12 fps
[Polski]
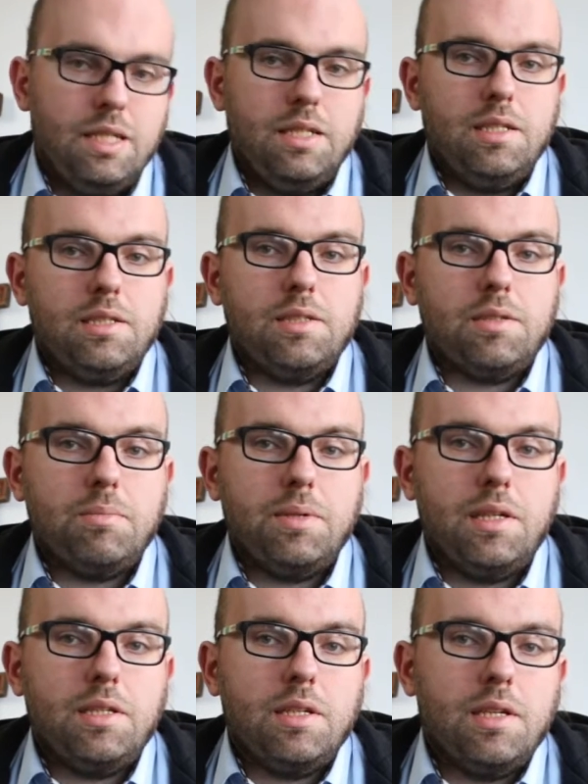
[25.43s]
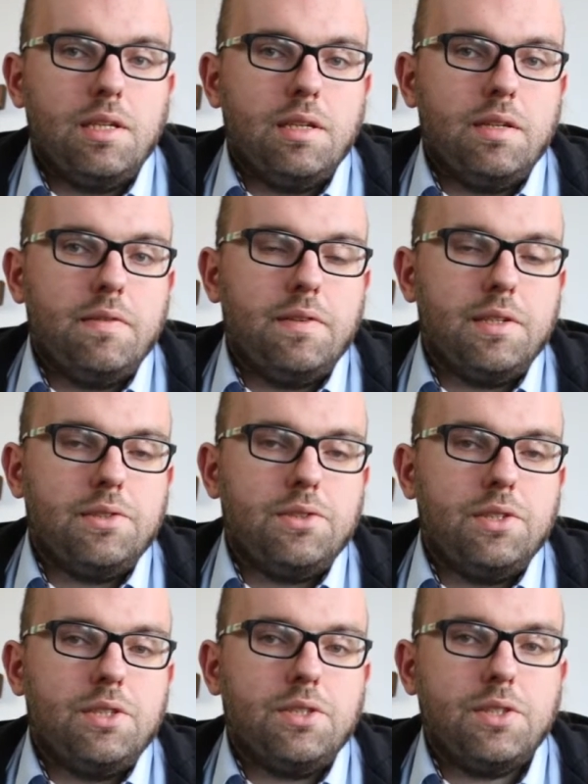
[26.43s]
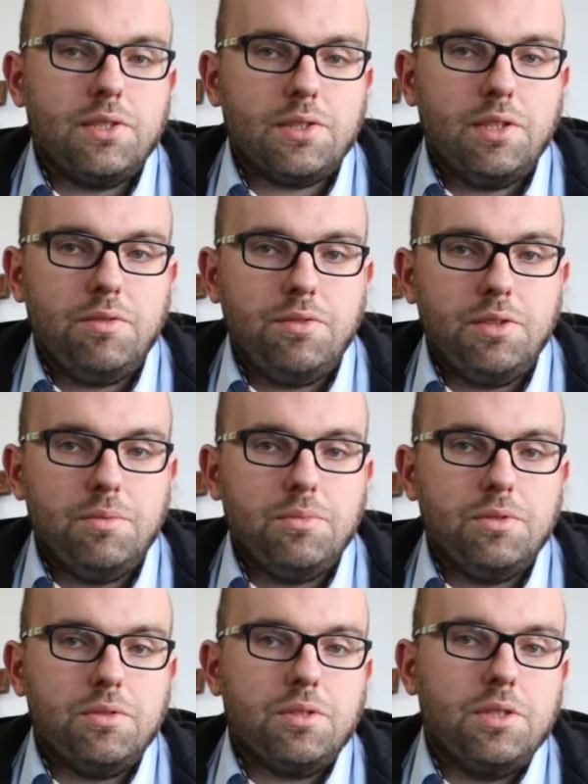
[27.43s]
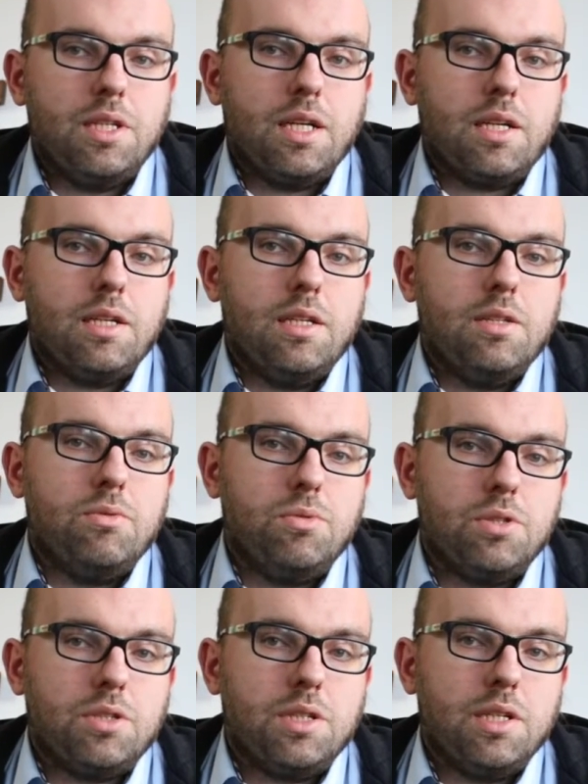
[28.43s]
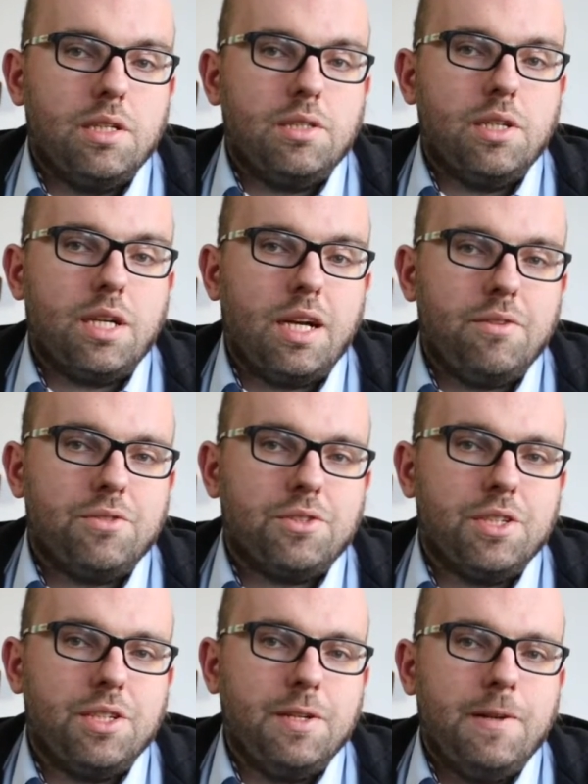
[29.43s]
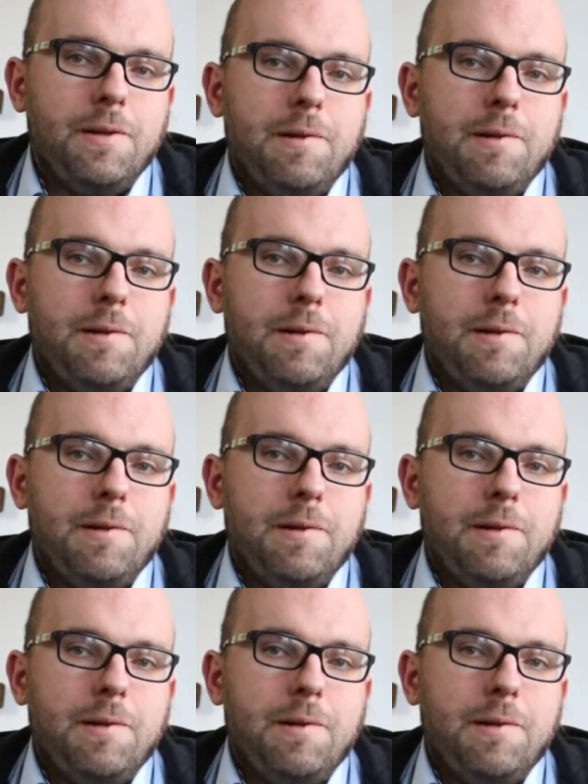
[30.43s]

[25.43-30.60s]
e, zrobienie wersji reżyserskiej filmu, czyli takiej dłuższej, ciekawszej